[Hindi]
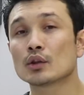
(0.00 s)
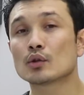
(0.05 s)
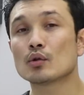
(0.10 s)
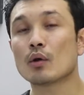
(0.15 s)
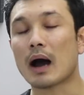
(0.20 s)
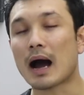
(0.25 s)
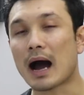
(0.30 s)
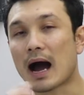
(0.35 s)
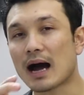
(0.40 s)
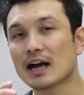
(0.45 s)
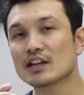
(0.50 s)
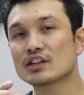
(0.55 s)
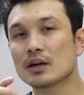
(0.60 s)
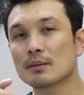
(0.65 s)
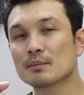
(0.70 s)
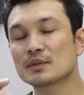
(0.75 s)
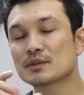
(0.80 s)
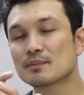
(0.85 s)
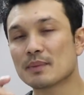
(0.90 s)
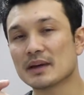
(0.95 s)
तो आज
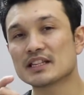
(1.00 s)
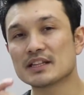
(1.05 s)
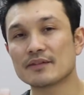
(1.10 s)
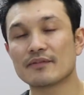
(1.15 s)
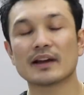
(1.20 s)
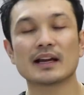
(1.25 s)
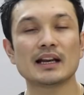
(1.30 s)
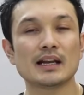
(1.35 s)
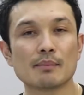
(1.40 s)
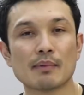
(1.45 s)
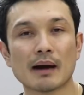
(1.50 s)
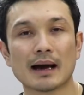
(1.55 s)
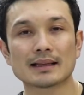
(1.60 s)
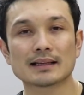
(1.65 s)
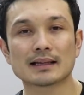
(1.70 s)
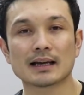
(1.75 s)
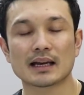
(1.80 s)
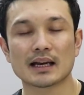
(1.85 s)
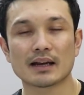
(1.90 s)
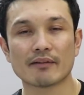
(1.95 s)
हम स्पेसिफिकली
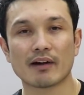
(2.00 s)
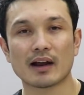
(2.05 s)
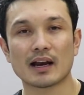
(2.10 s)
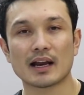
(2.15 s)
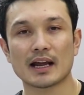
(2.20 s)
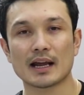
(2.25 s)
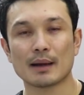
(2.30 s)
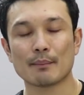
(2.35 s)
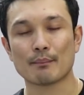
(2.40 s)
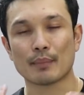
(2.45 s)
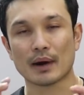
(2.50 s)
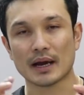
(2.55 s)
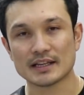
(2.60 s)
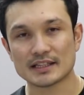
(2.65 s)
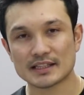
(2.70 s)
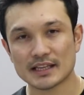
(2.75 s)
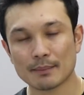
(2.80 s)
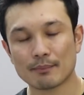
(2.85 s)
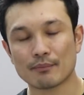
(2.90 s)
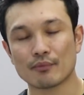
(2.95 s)
बात करने वाले हैं
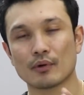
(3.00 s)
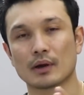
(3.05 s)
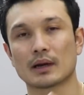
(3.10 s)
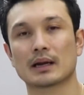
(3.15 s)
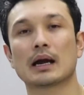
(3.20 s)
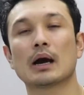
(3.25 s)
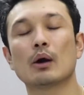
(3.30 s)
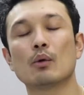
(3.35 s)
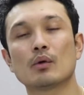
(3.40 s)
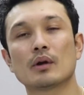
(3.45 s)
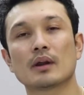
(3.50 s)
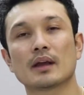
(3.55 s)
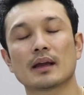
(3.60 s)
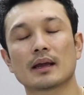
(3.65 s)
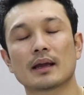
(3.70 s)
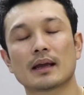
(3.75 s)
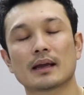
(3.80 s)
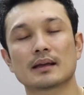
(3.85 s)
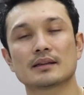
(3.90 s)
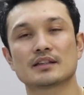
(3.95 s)
बाइसेप वर्कआउट
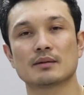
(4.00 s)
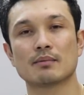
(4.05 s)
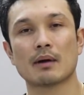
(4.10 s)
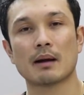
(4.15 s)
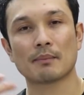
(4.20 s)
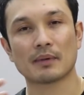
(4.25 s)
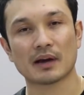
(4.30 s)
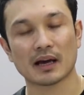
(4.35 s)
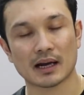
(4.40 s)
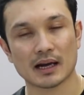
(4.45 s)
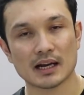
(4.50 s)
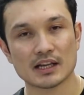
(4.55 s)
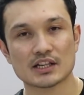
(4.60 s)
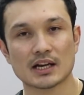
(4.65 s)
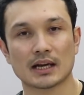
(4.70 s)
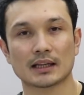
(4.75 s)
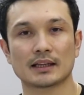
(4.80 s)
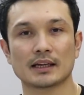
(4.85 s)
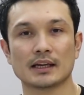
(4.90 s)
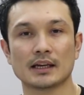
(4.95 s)
जब आप करने
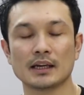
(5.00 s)
जाते